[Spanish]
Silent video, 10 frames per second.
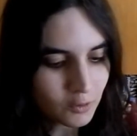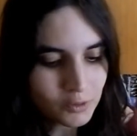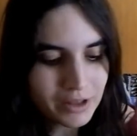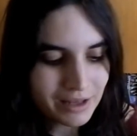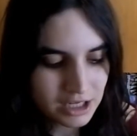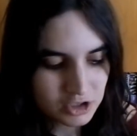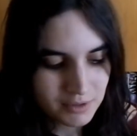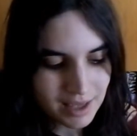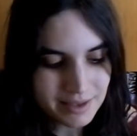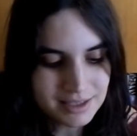Una de las
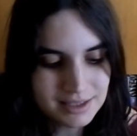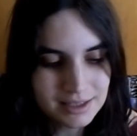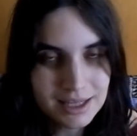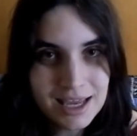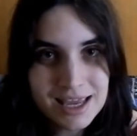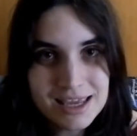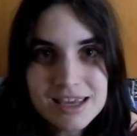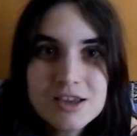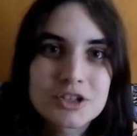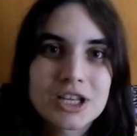novedades de
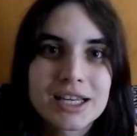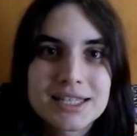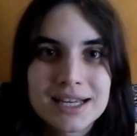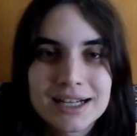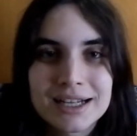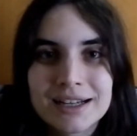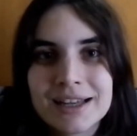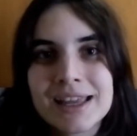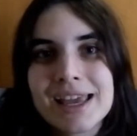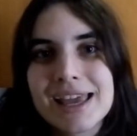Iosaki Saka
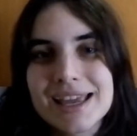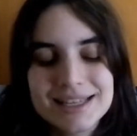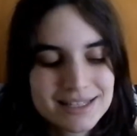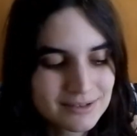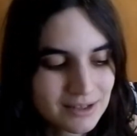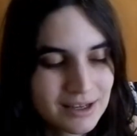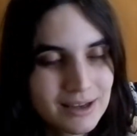es